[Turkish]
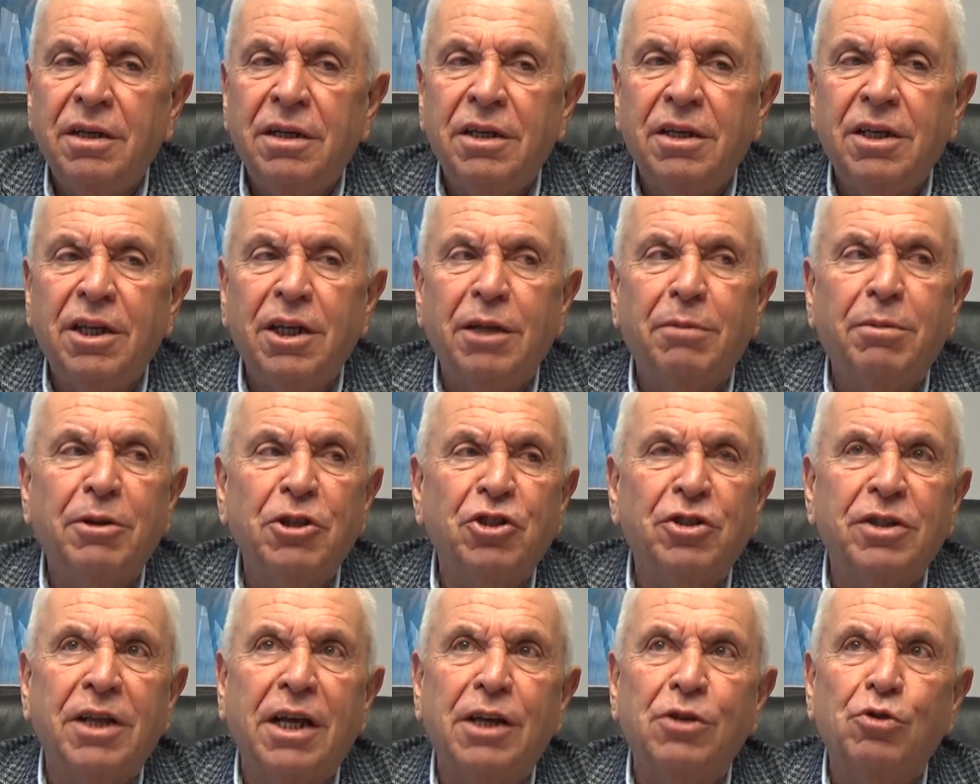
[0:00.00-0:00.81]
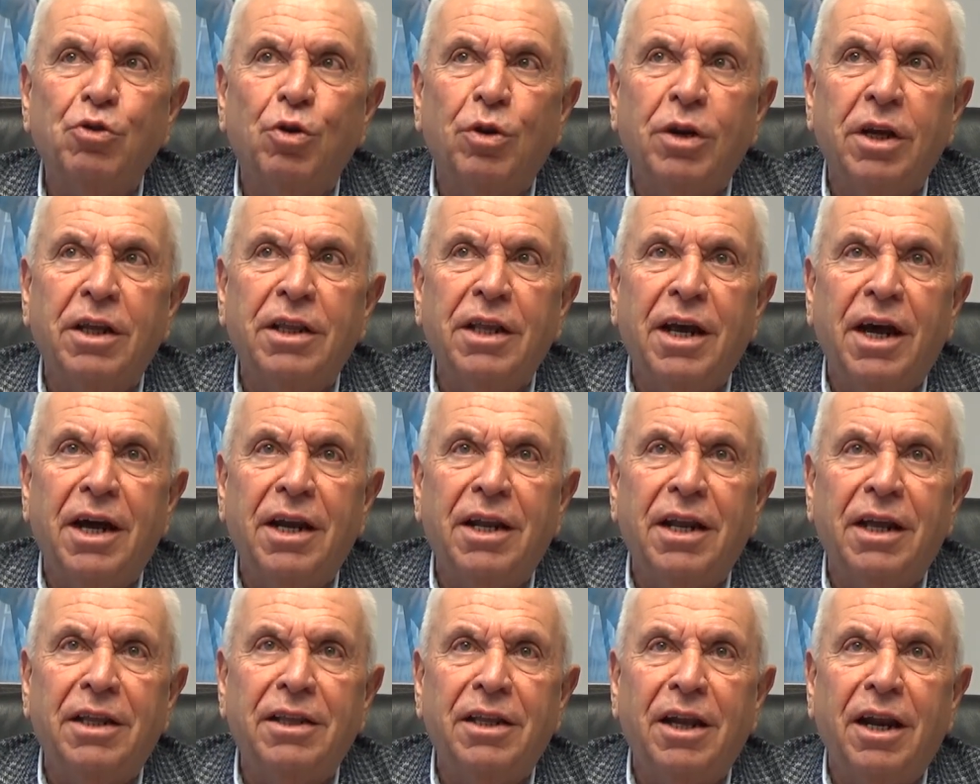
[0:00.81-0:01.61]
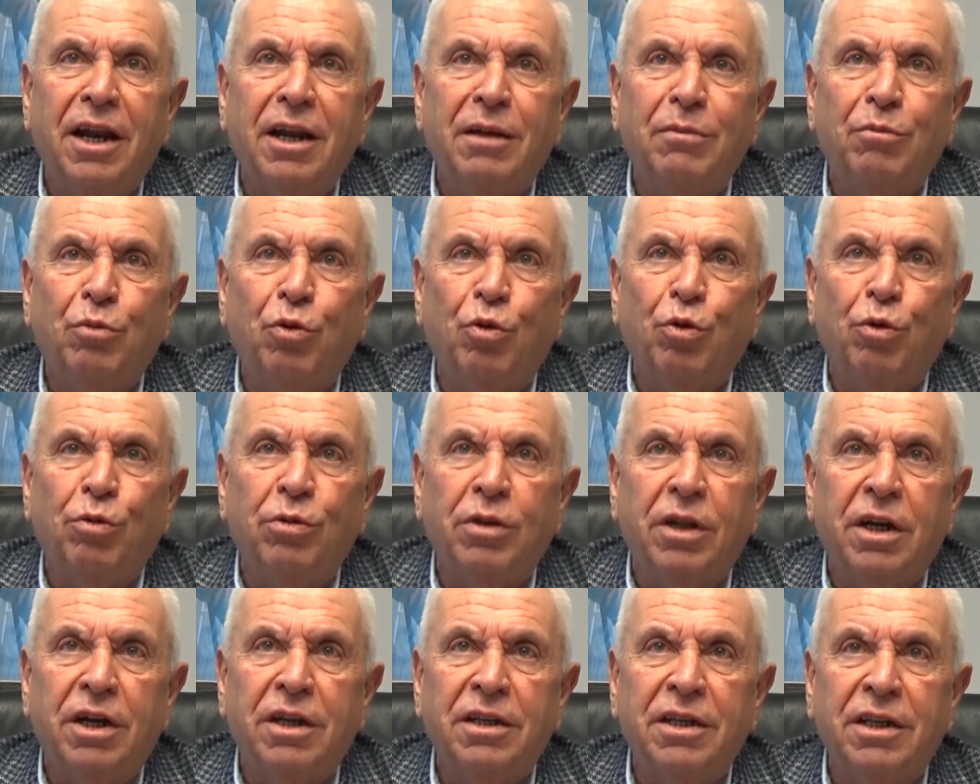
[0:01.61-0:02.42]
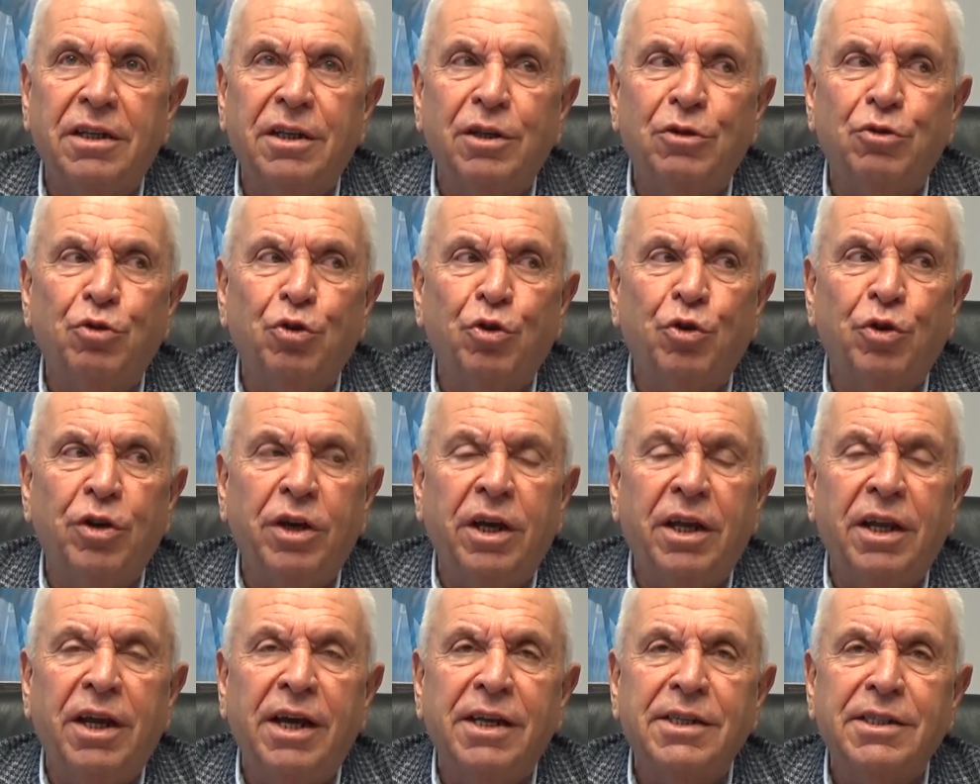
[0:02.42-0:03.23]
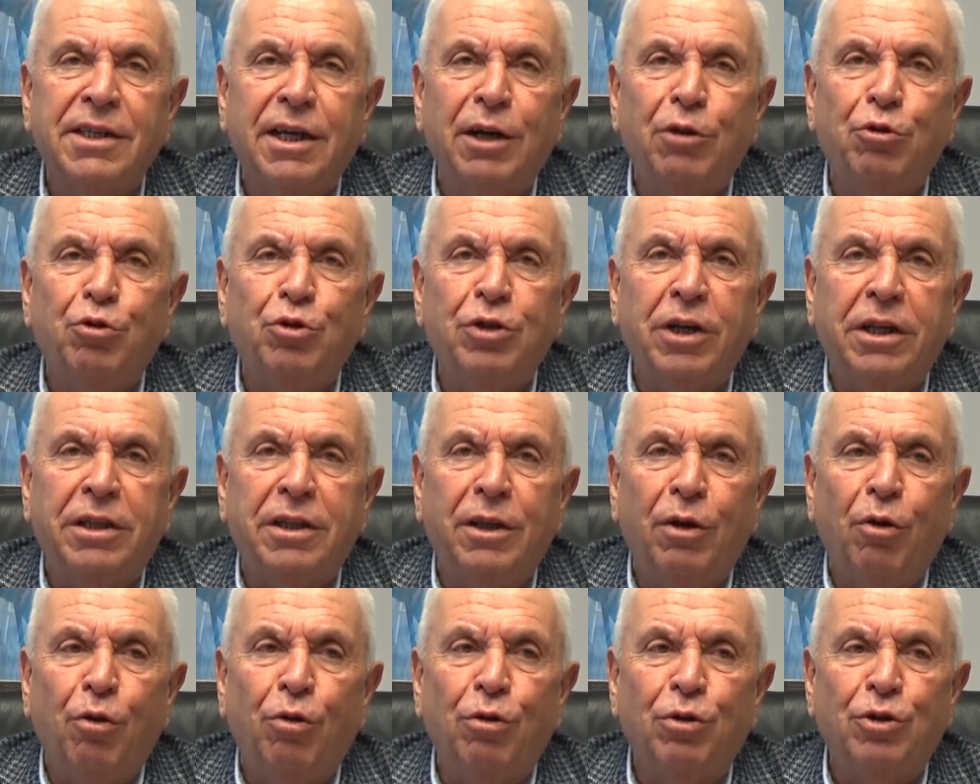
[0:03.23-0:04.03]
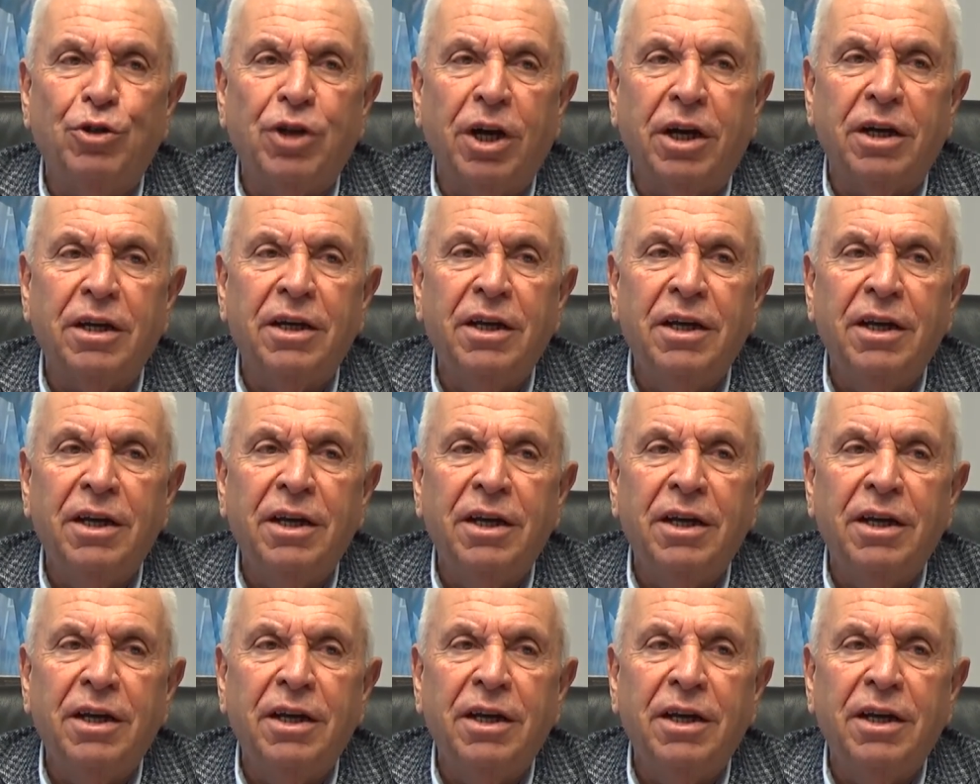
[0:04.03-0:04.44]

Yılbaşından sonra değerlendirelim bu konuları dedik. Çünkü yeni asgari ücret ne olacak?